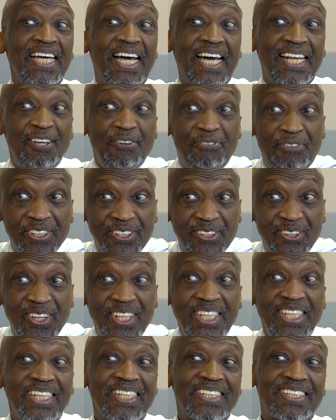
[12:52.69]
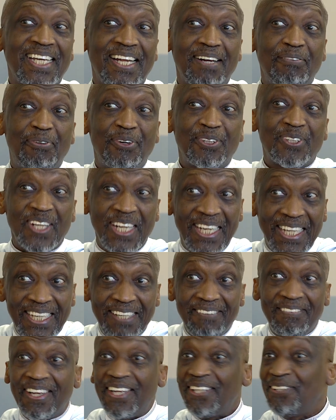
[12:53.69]
hein, le fait de le lire, ça rapporte
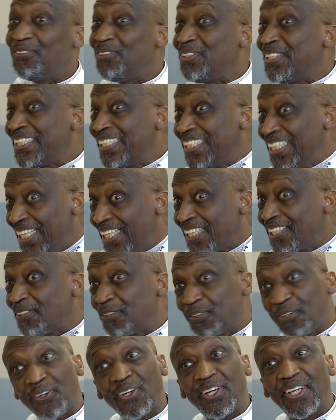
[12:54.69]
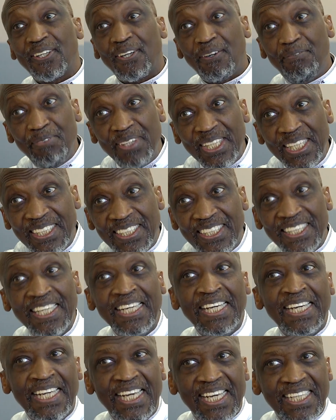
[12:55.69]
l'équivalent du tiers du Coran comme mérite,
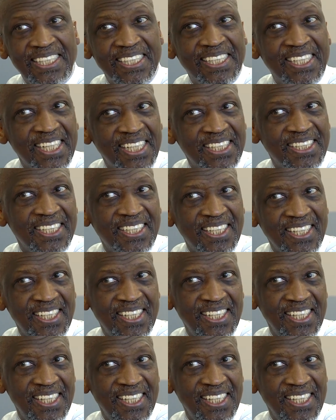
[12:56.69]
etc., etc.